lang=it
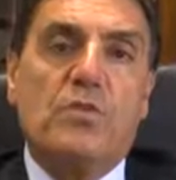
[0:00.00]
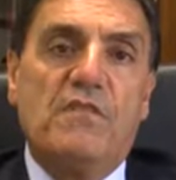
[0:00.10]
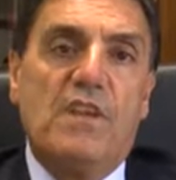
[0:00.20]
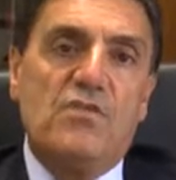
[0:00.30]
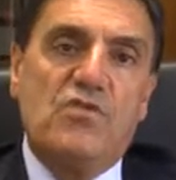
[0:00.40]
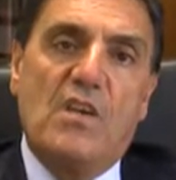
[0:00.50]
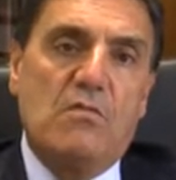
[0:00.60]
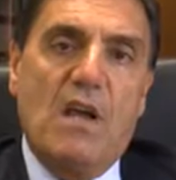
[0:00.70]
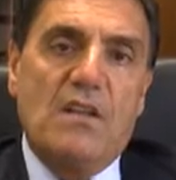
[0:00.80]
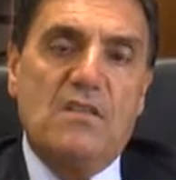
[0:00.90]

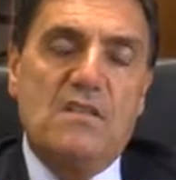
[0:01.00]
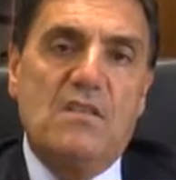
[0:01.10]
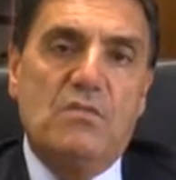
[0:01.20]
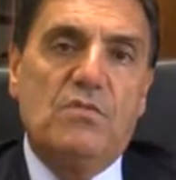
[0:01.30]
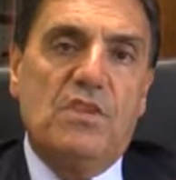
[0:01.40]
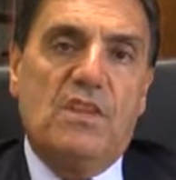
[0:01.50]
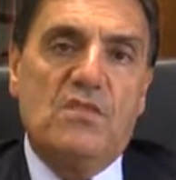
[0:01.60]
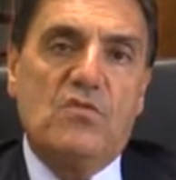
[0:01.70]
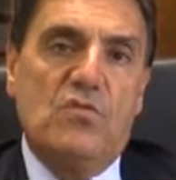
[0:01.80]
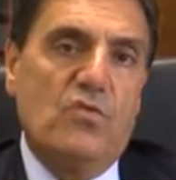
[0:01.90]
privilegiato altri istituti che
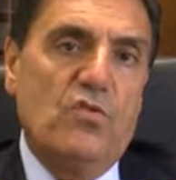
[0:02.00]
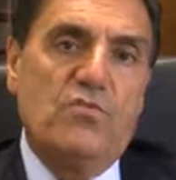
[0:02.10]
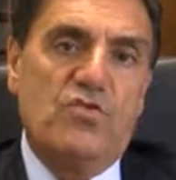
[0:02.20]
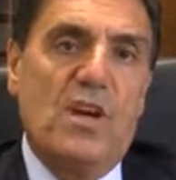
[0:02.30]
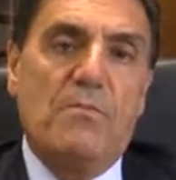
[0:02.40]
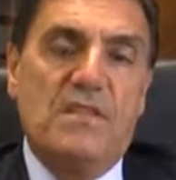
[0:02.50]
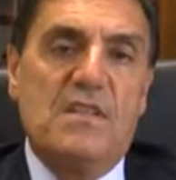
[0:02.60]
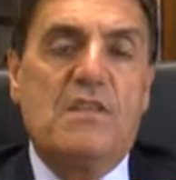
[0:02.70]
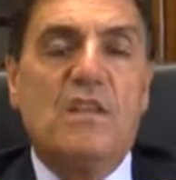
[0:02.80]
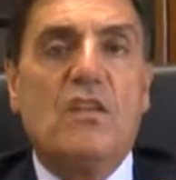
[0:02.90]
sono già
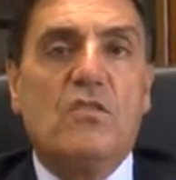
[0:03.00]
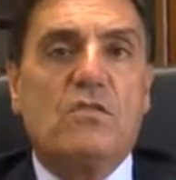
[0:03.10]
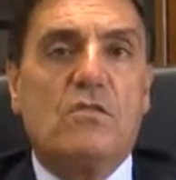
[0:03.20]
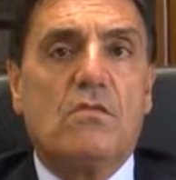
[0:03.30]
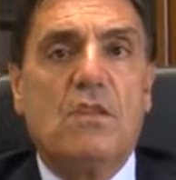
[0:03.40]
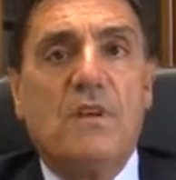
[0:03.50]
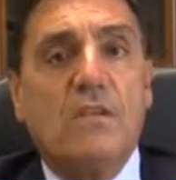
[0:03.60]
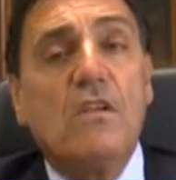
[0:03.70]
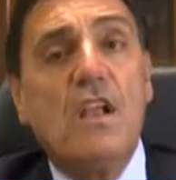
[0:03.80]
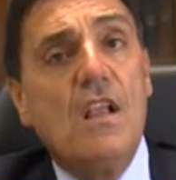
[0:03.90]
presenti nel nostro
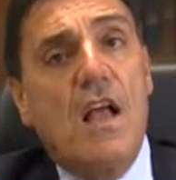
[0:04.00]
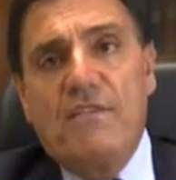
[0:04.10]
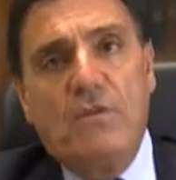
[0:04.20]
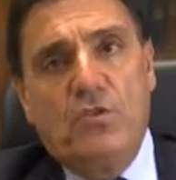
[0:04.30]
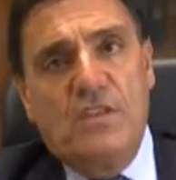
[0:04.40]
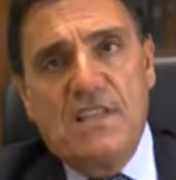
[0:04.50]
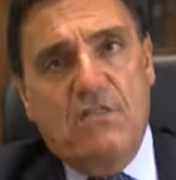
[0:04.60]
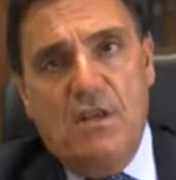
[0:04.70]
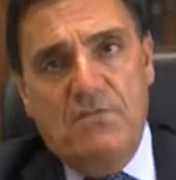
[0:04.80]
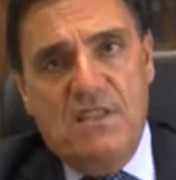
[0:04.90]
ordinamento. Avrei
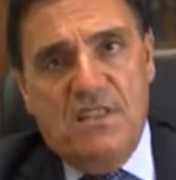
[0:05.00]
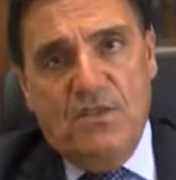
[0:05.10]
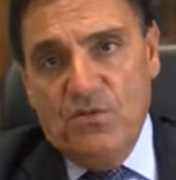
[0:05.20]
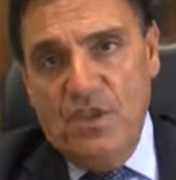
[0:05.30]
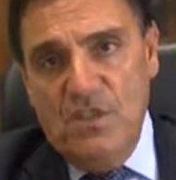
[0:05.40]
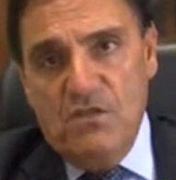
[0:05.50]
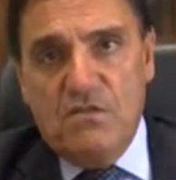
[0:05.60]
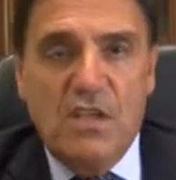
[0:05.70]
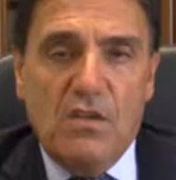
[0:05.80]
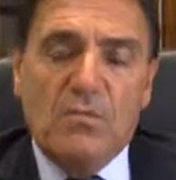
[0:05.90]
potenziato l'amministratore di
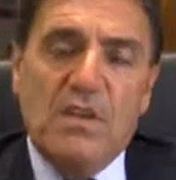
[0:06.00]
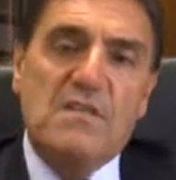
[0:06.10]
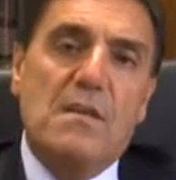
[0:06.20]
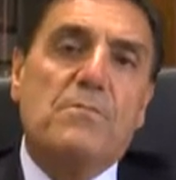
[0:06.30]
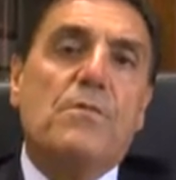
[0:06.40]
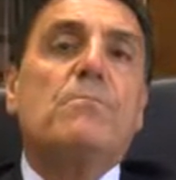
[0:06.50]
sostegno per esempio.